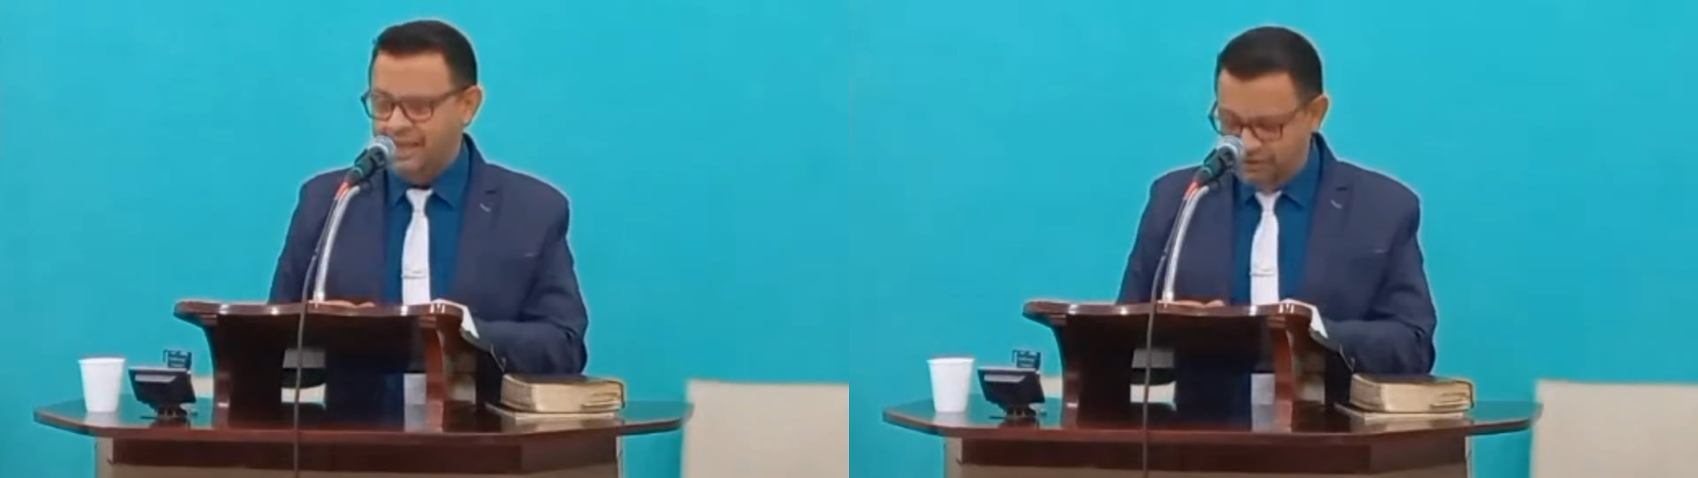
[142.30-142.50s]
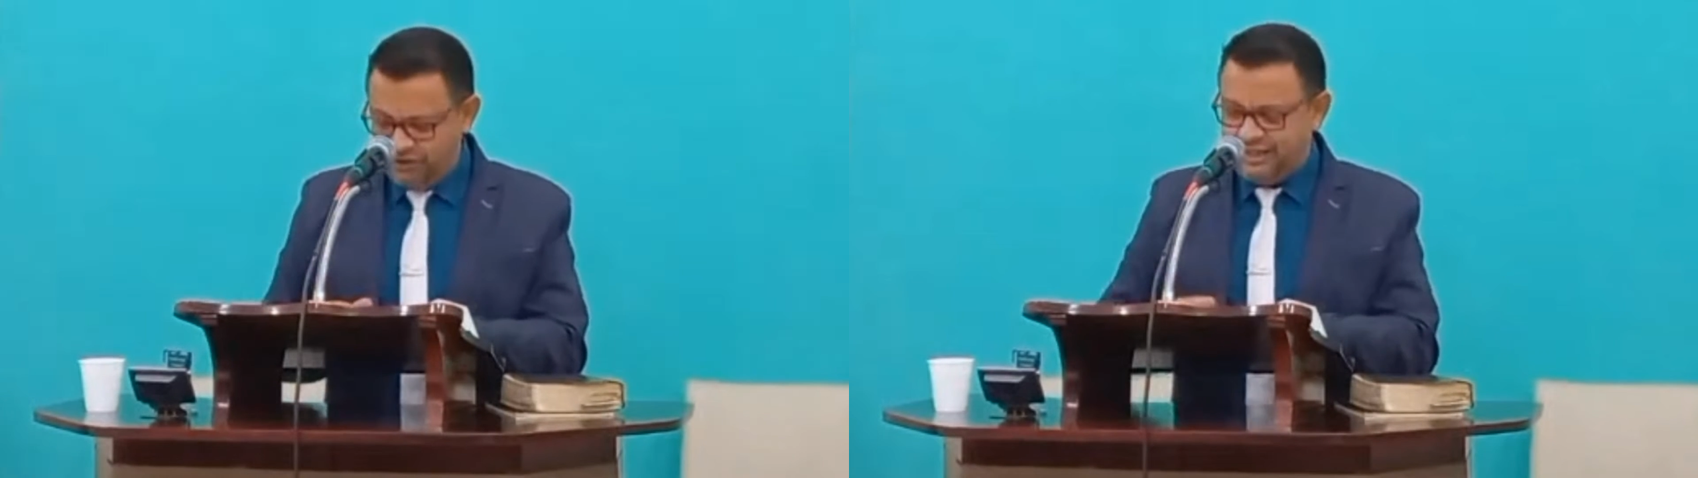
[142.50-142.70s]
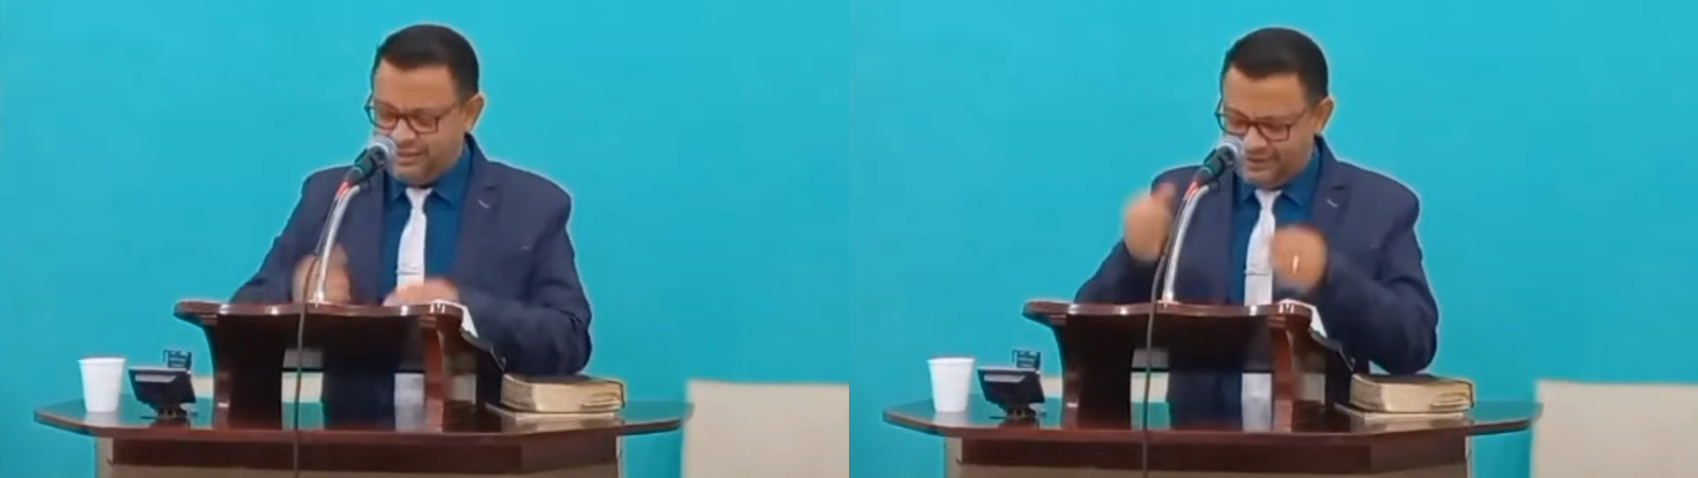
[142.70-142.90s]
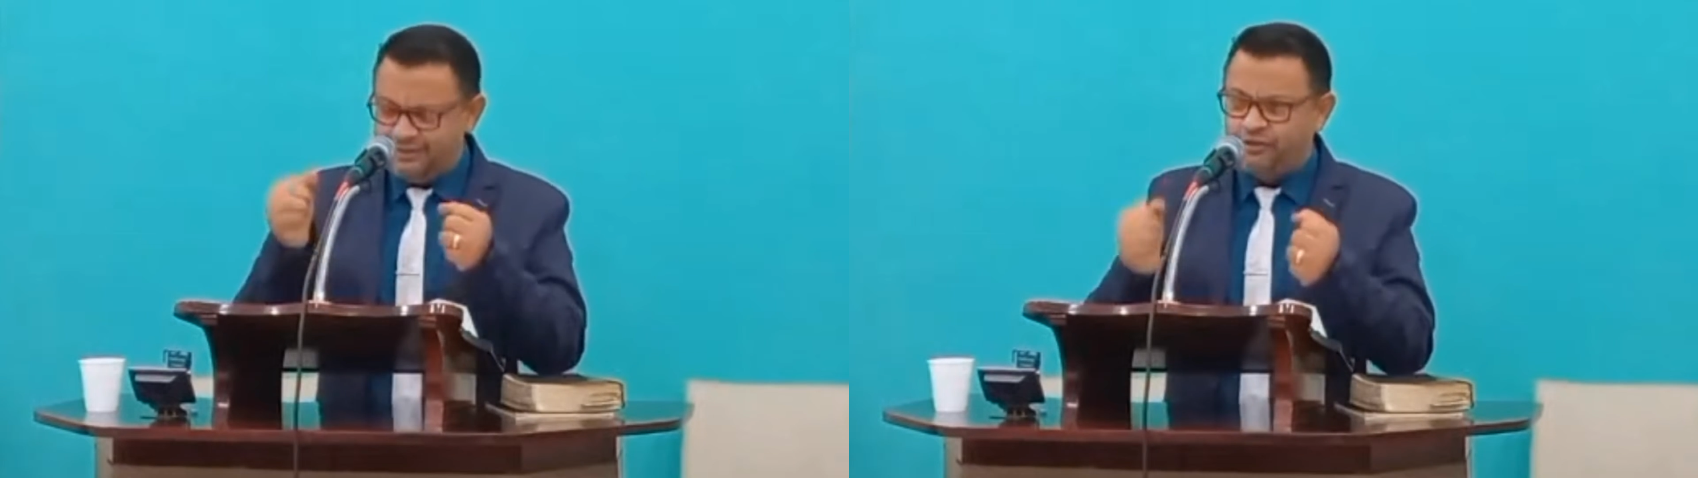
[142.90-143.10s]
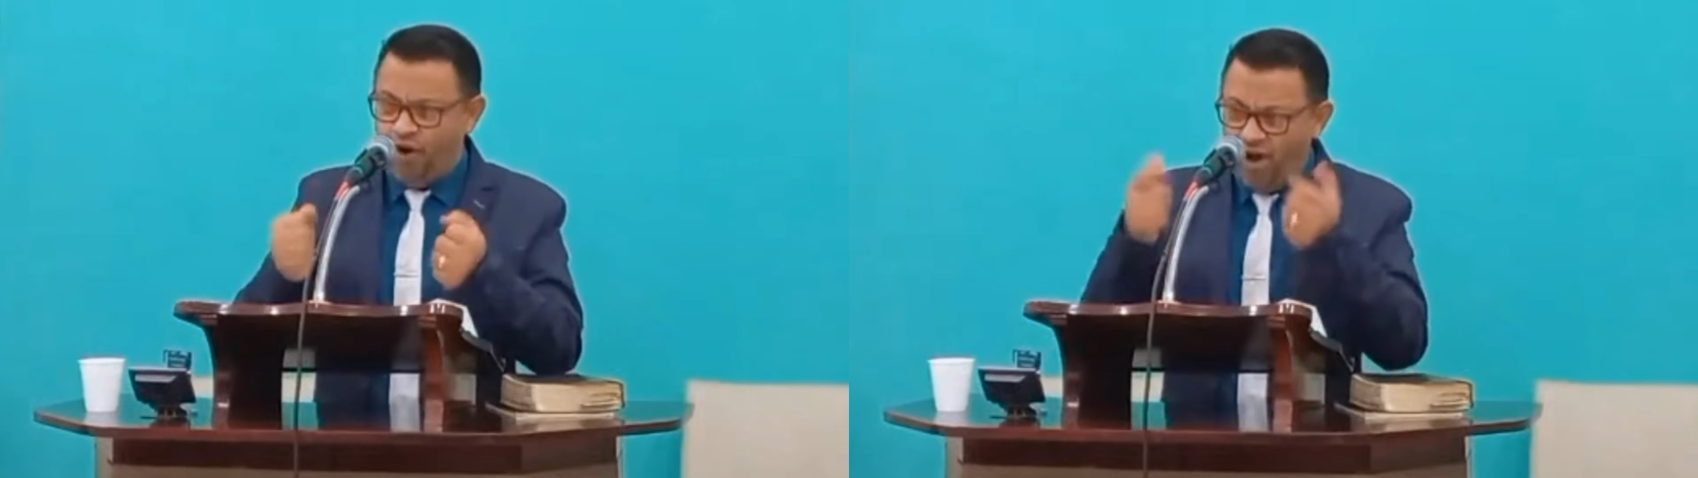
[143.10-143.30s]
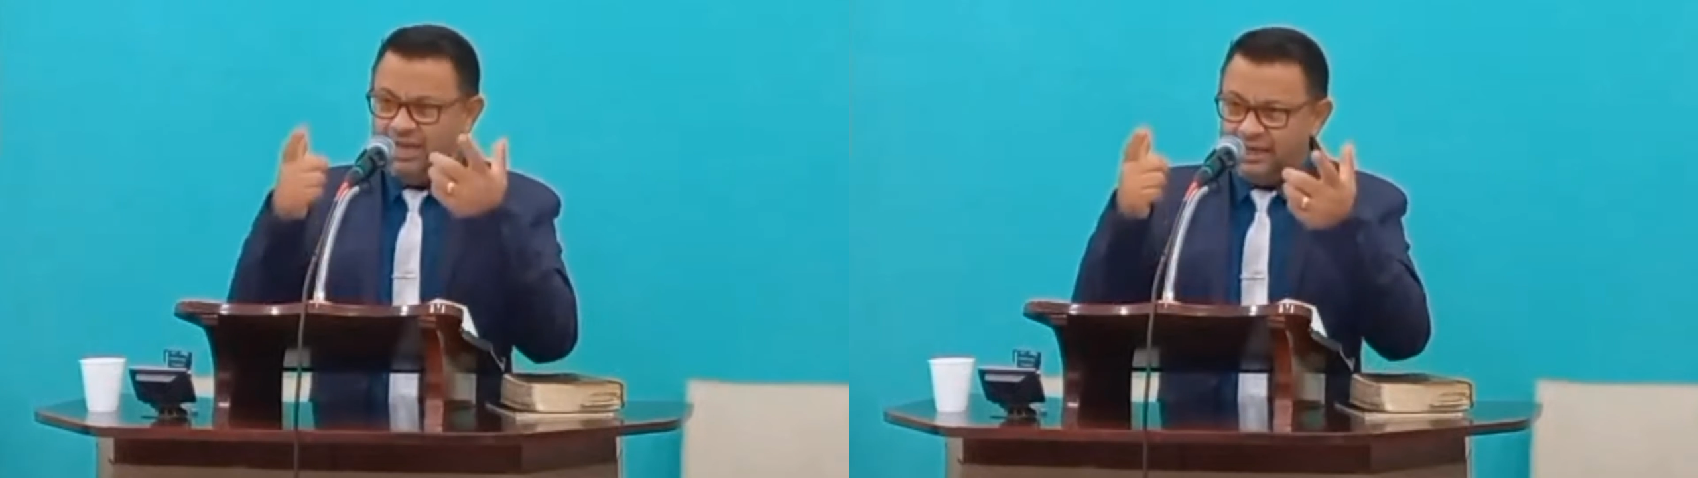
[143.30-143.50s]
E vocês, olha